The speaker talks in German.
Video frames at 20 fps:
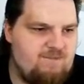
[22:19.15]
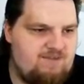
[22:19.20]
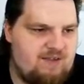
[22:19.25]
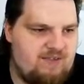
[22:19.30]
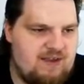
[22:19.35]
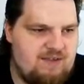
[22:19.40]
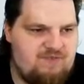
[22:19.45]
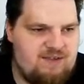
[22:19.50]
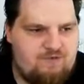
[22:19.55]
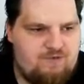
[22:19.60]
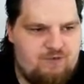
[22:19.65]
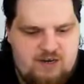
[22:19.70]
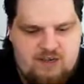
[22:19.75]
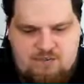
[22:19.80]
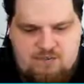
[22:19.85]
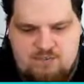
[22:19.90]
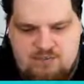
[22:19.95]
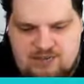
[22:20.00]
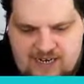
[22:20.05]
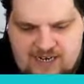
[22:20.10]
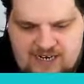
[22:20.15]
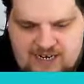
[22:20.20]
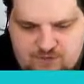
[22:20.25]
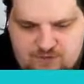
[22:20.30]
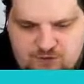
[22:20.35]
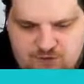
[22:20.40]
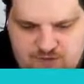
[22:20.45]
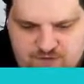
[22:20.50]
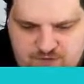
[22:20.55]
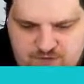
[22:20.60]
Selbst wenn die Folge jetzt ein bisschen länger
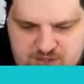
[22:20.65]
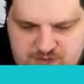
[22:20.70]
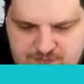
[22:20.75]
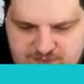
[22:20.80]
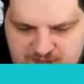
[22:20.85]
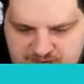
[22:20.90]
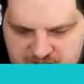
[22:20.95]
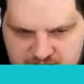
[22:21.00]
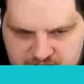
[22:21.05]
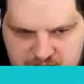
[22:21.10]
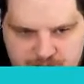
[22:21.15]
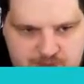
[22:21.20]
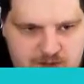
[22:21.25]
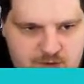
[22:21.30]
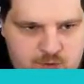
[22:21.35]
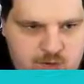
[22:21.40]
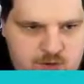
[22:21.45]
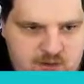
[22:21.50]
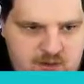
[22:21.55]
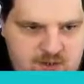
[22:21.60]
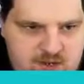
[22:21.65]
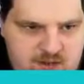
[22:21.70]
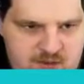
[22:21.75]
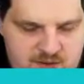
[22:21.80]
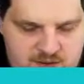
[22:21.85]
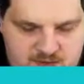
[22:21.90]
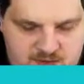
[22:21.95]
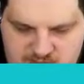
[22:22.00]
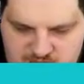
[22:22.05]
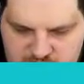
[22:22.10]
wird, das würde ich mal gerne mal gucken. Das
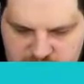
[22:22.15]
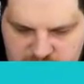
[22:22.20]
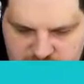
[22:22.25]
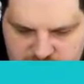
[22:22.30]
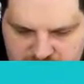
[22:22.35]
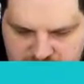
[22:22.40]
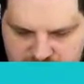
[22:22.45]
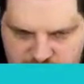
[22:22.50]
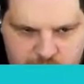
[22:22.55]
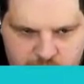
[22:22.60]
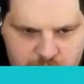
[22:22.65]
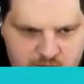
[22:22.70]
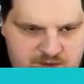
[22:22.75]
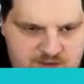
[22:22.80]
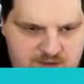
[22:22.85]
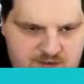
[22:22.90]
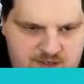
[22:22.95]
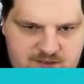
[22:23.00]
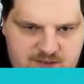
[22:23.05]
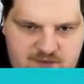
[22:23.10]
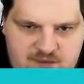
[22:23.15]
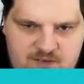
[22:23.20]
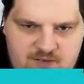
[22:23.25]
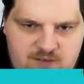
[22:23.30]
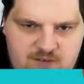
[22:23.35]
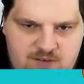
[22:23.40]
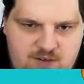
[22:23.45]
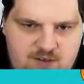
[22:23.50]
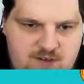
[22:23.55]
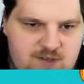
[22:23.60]
ist, das ist doch verrückt, ist das. ist
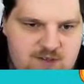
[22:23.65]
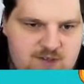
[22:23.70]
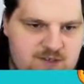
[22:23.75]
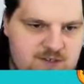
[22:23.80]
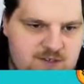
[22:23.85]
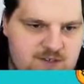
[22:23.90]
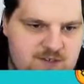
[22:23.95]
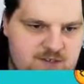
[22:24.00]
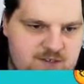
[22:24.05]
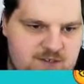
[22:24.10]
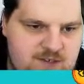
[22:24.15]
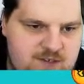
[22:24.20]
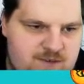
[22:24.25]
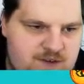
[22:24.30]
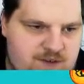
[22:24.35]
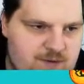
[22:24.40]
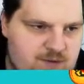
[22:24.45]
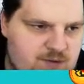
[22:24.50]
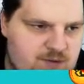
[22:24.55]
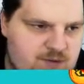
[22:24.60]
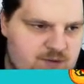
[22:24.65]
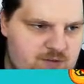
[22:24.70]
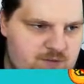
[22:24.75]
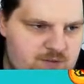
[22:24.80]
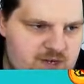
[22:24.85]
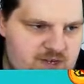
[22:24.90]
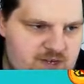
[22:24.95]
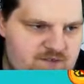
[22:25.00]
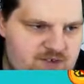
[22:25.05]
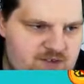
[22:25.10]
doch. Einmal ah, kurz.
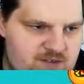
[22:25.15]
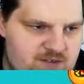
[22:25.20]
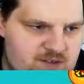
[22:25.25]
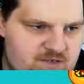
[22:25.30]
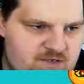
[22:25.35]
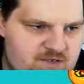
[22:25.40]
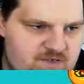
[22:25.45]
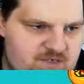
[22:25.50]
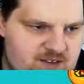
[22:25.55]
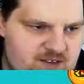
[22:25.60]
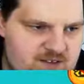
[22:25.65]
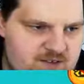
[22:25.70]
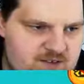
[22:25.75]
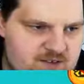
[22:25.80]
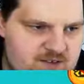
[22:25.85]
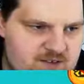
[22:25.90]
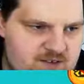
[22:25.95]
Level 20.